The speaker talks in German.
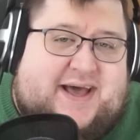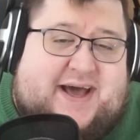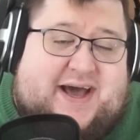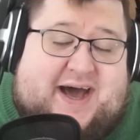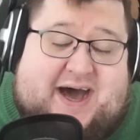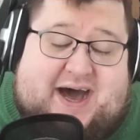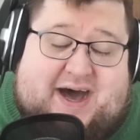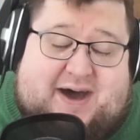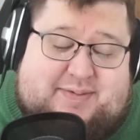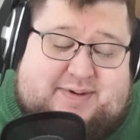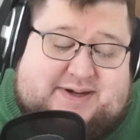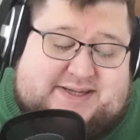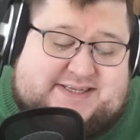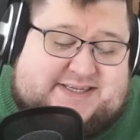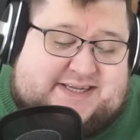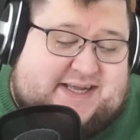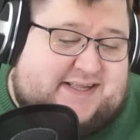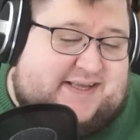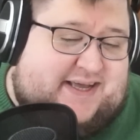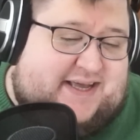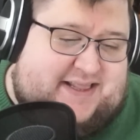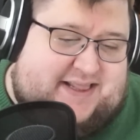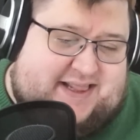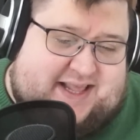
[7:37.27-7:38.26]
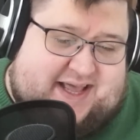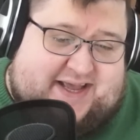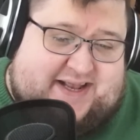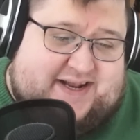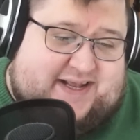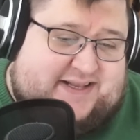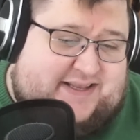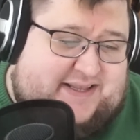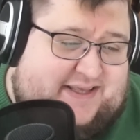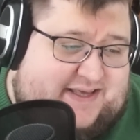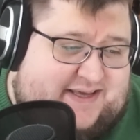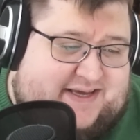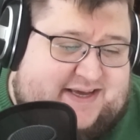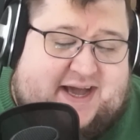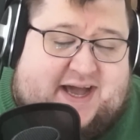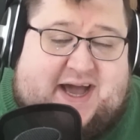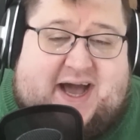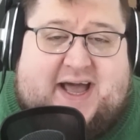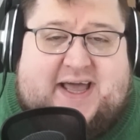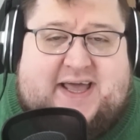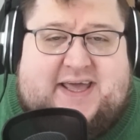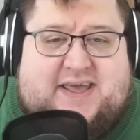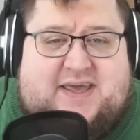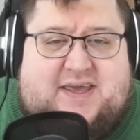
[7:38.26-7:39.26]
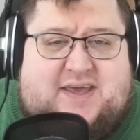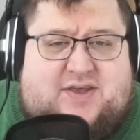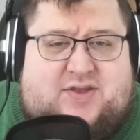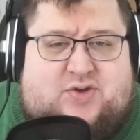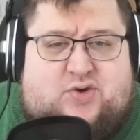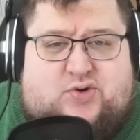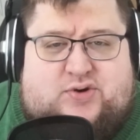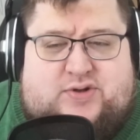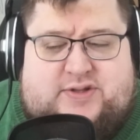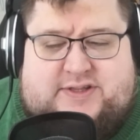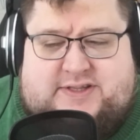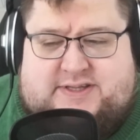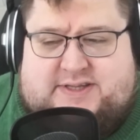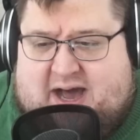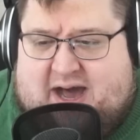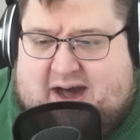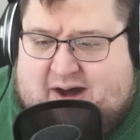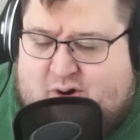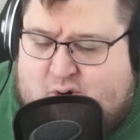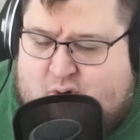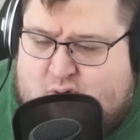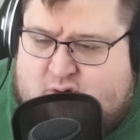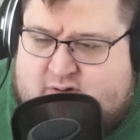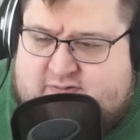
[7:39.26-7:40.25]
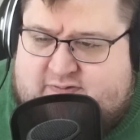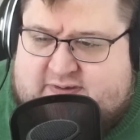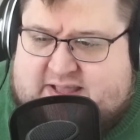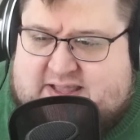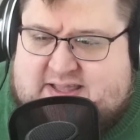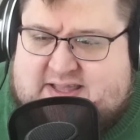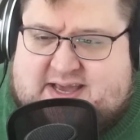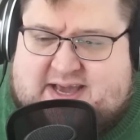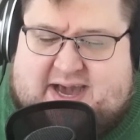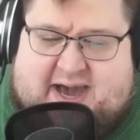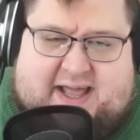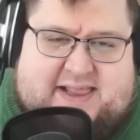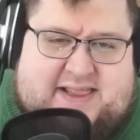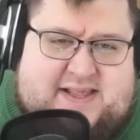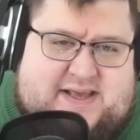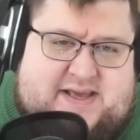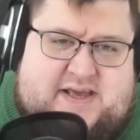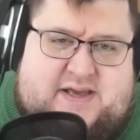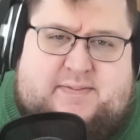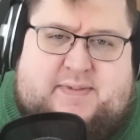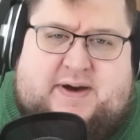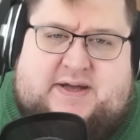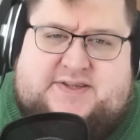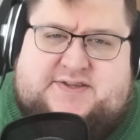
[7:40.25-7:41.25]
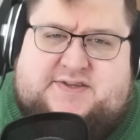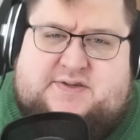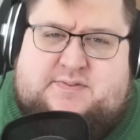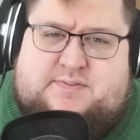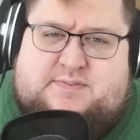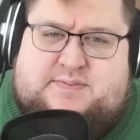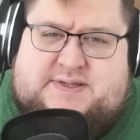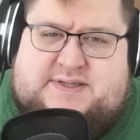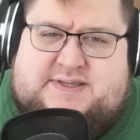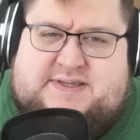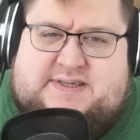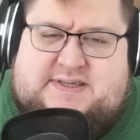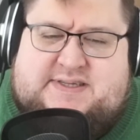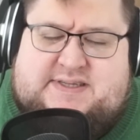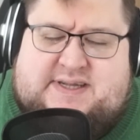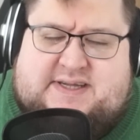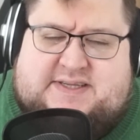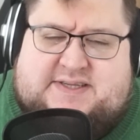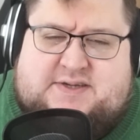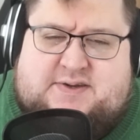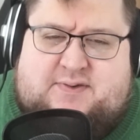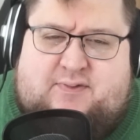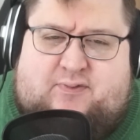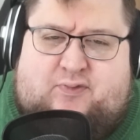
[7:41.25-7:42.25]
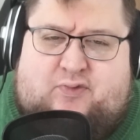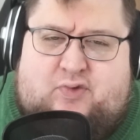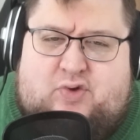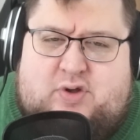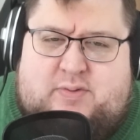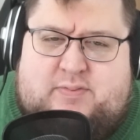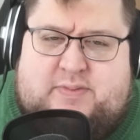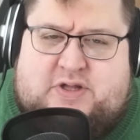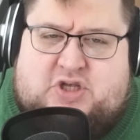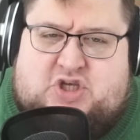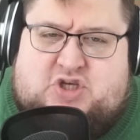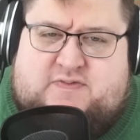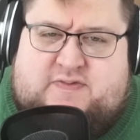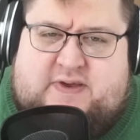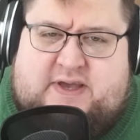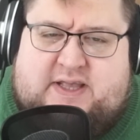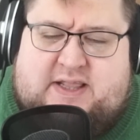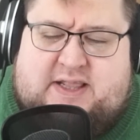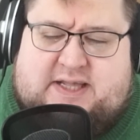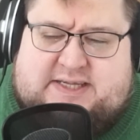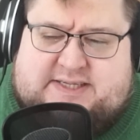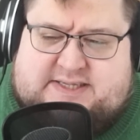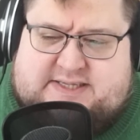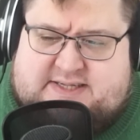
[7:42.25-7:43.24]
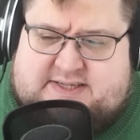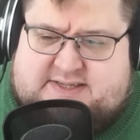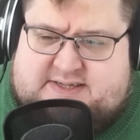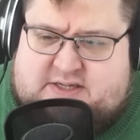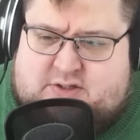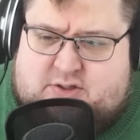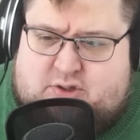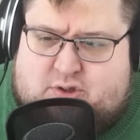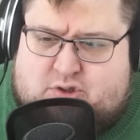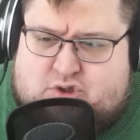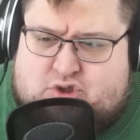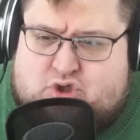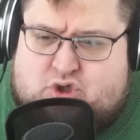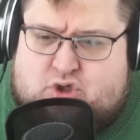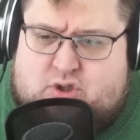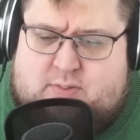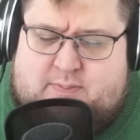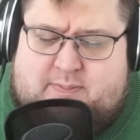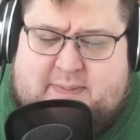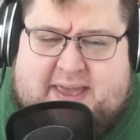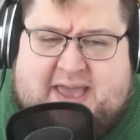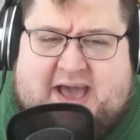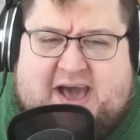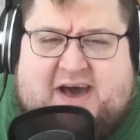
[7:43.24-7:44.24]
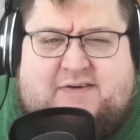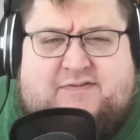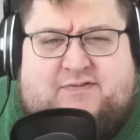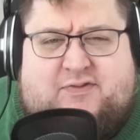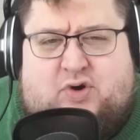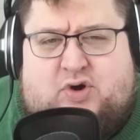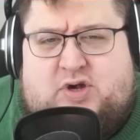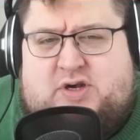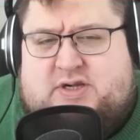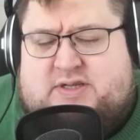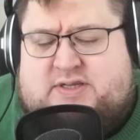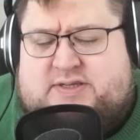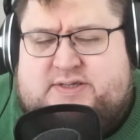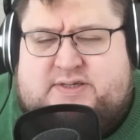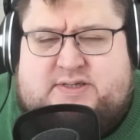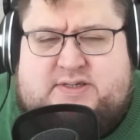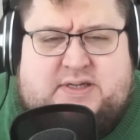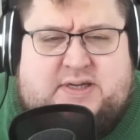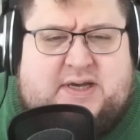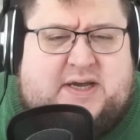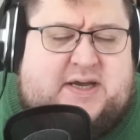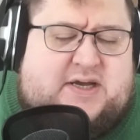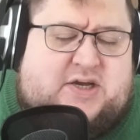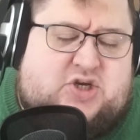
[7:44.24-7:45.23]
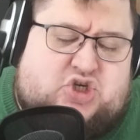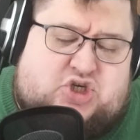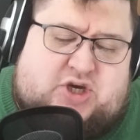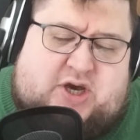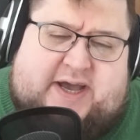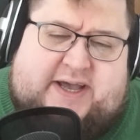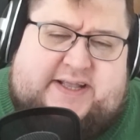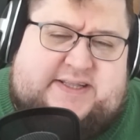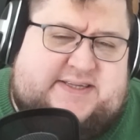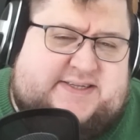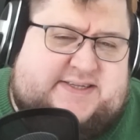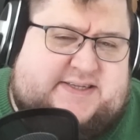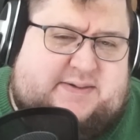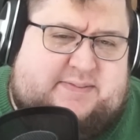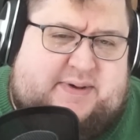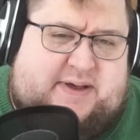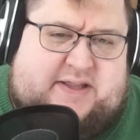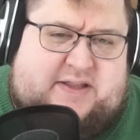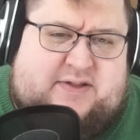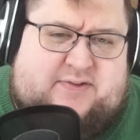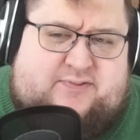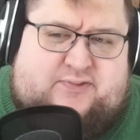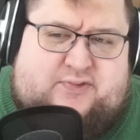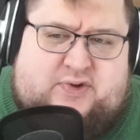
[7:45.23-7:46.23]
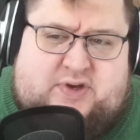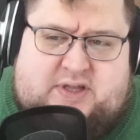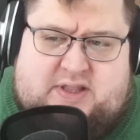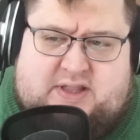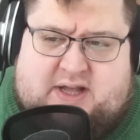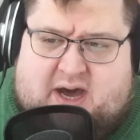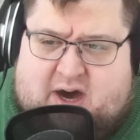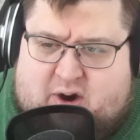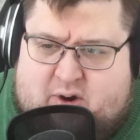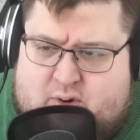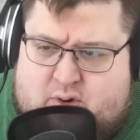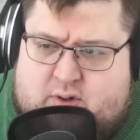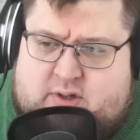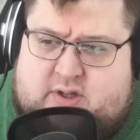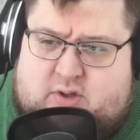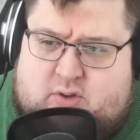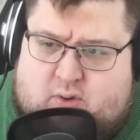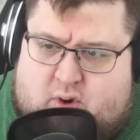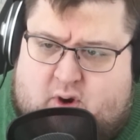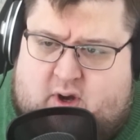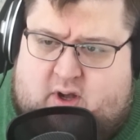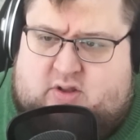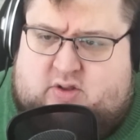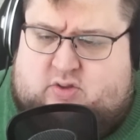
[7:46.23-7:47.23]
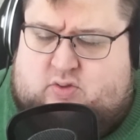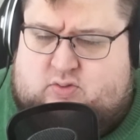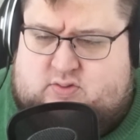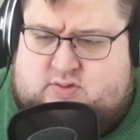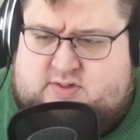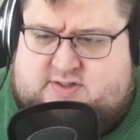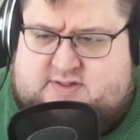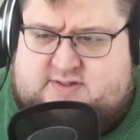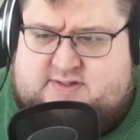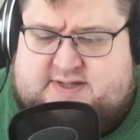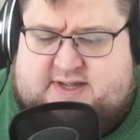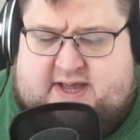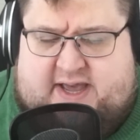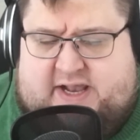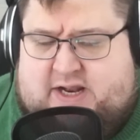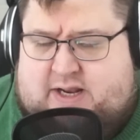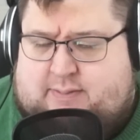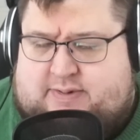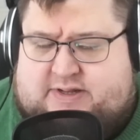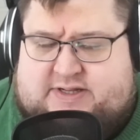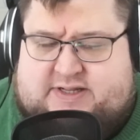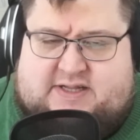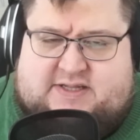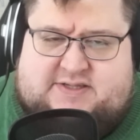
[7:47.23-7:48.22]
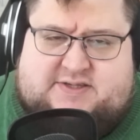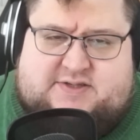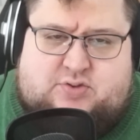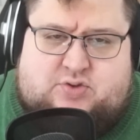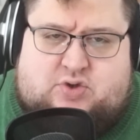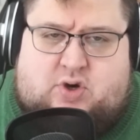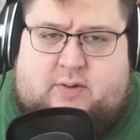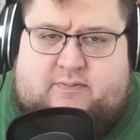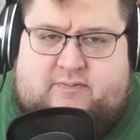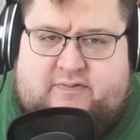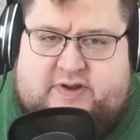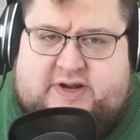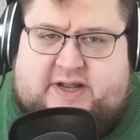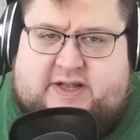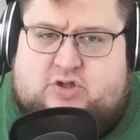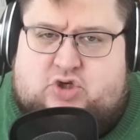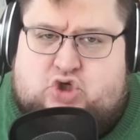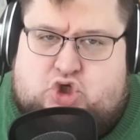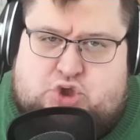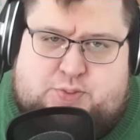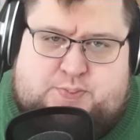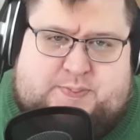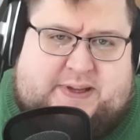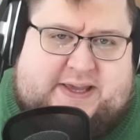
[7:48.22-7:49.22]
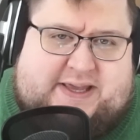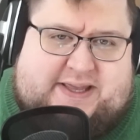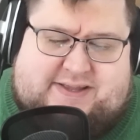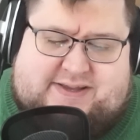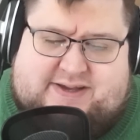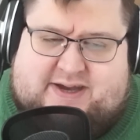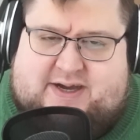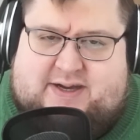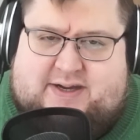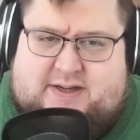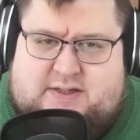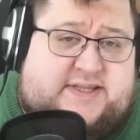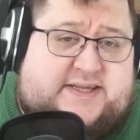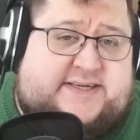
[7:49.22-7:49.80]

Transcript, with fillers: Aber es hat halt leider nicht gereicht und auch wenn Kalle immer so ein bisschen das Gefühl mitschwingen lässt, dass er doch schon mehr wollte, scheint es am Ende für ihn auch in Ordnung zu sein, aber dazu kommen wir dann später.